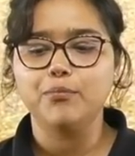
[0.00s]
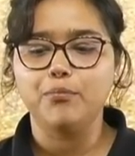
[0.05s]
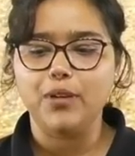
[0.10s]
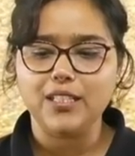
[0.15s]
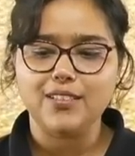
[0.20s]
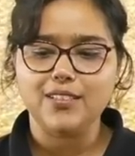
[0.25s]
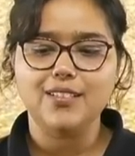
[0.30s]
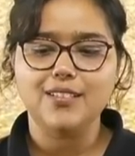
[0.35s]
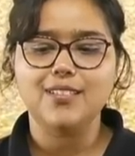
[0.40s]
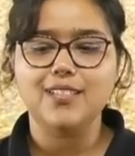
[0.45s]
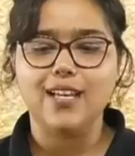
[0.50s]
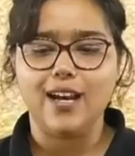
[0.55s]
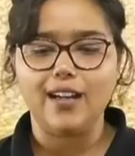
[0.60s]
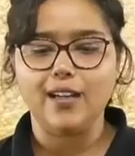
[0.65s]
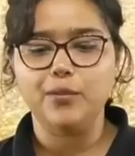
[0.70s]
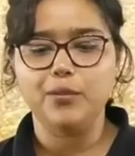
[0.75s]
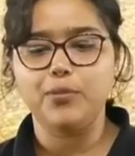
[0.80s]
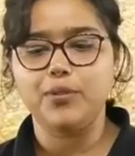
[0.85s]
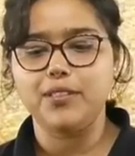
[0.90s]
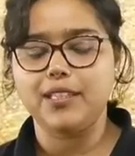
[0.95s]
बातचीत से
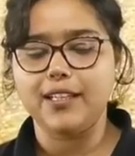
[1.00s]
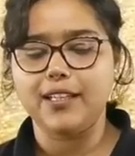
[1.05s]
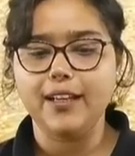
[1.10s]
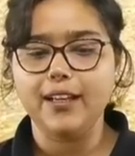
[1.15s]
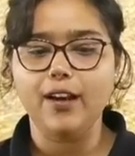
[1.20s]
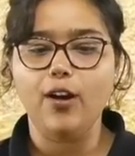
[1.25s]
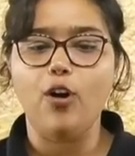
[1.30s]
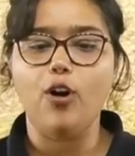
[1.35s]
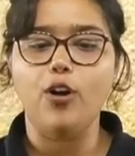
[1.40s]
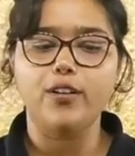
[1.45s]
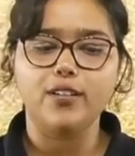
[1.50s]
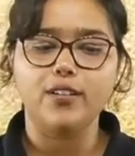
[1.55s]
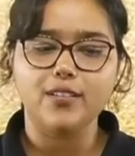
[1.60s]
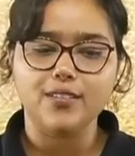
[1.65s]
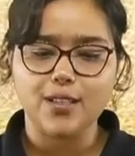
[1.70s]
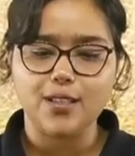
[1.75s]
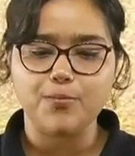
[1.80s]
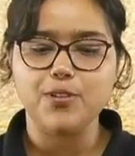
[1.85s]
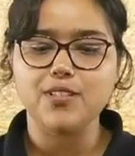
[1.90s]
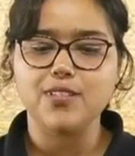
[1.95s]
आगे बढ़ते हैं और
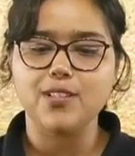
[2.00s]
सबसे